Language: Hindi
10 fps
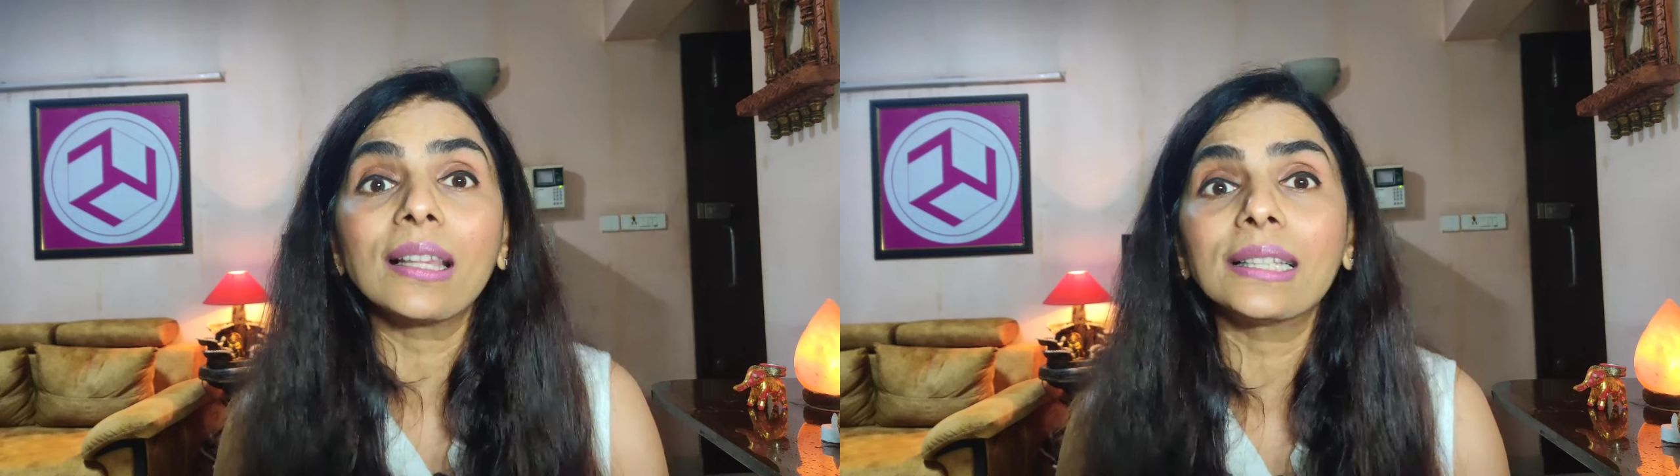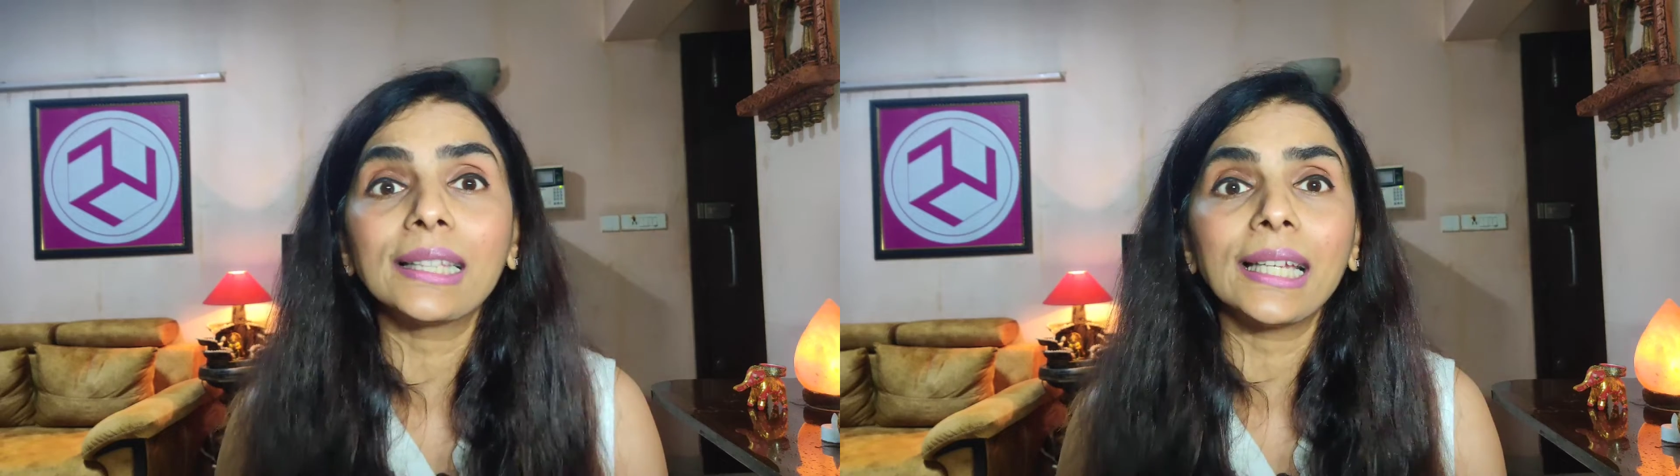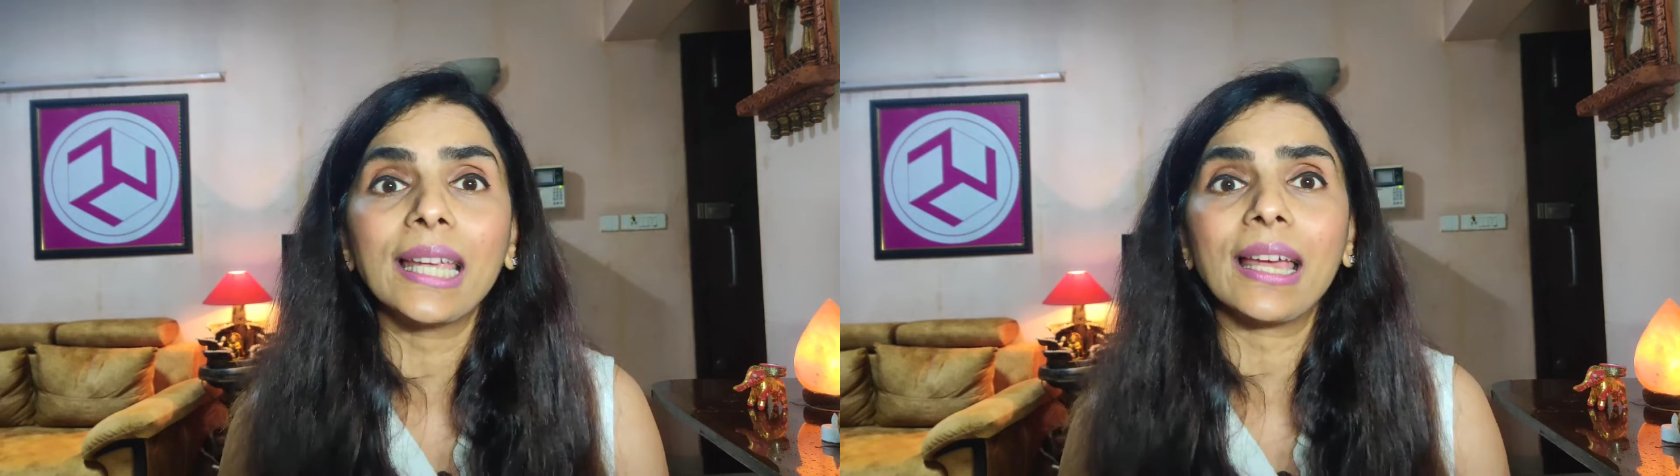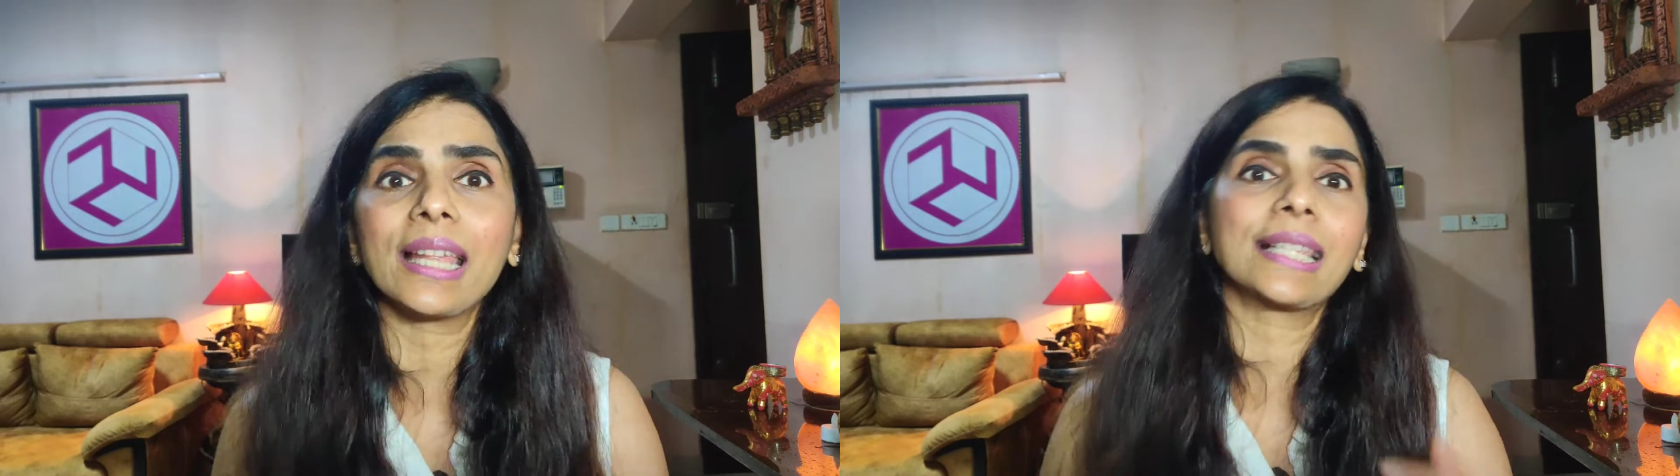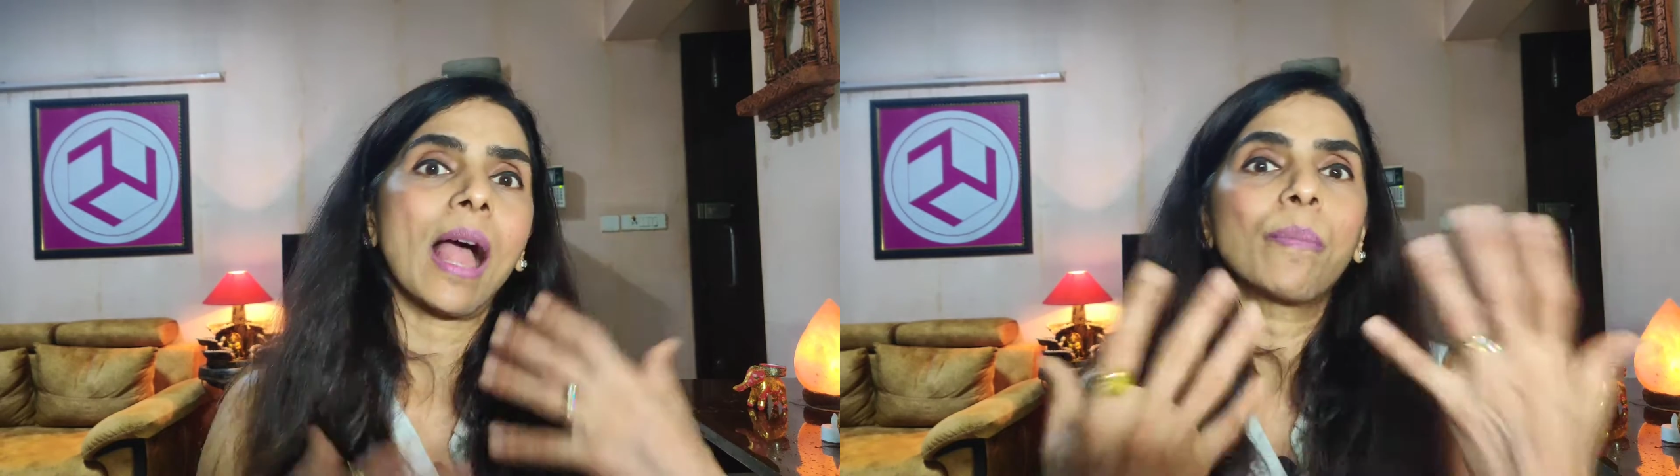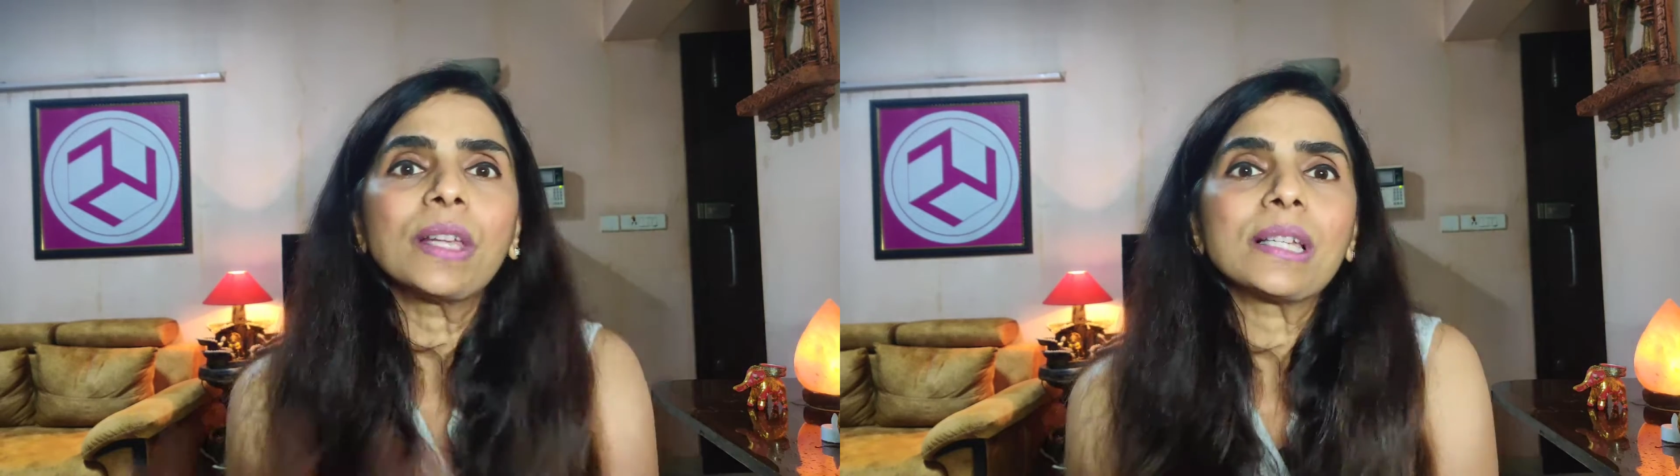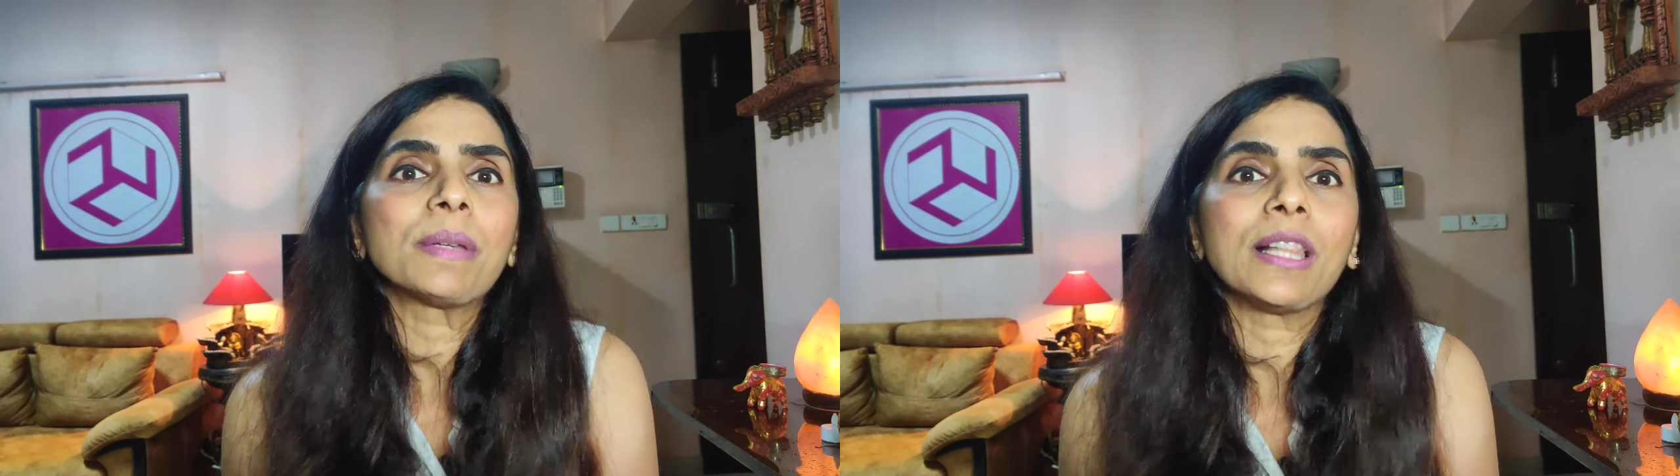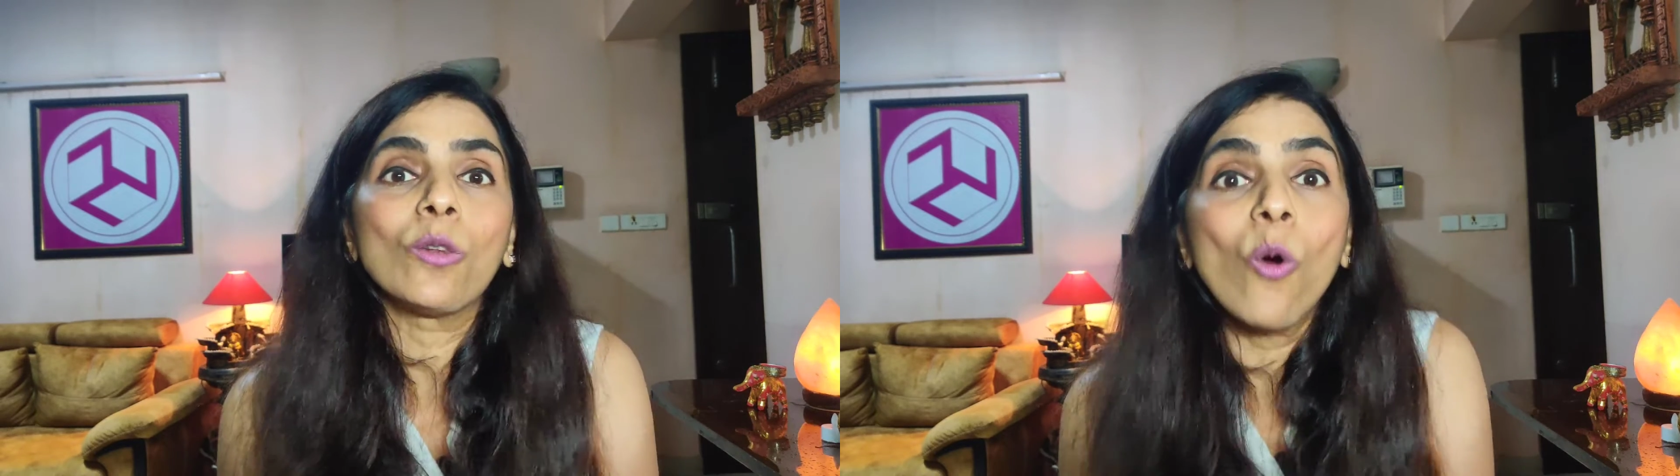आदत थी कि अरे सामने जब